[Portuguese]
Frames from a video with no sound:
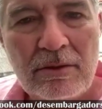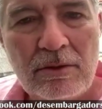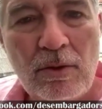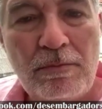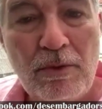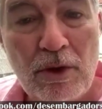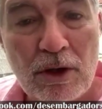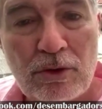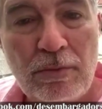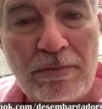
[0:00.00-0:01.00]
o, o
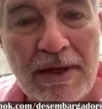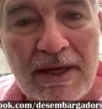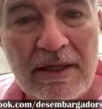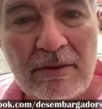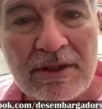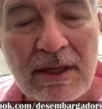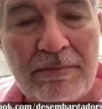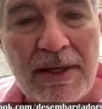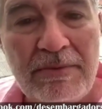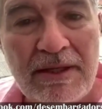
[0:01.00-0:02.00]
nosso pânico está
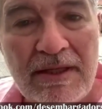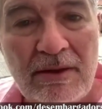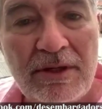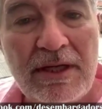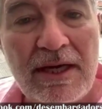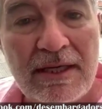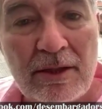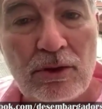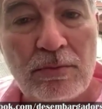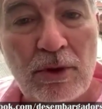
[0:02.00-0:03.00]
permitindo que
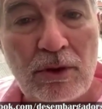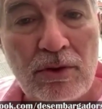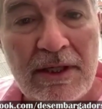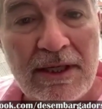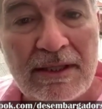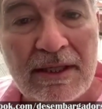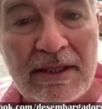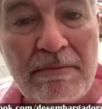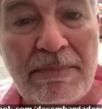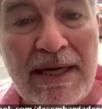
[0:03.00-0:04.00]
esses
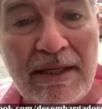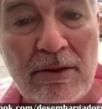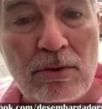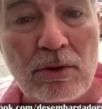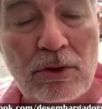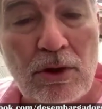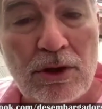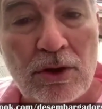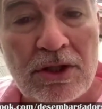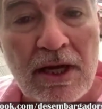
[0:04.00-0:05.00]
oportunistas implantem um
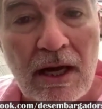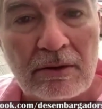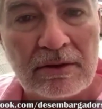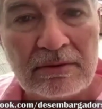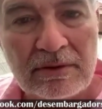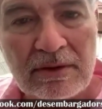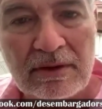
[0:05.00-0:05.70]
controle social,